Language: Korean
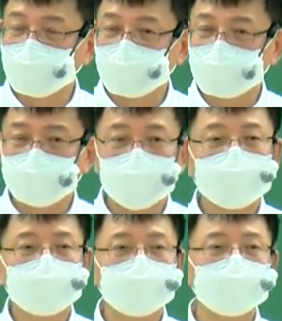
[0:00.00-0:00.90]
그럼 판례
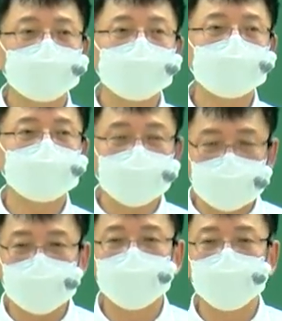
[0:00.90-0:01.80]
특강 들으면서
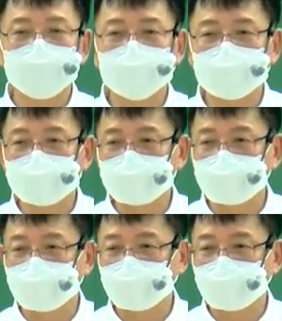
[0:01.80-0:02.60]
다 모르면 안 되지.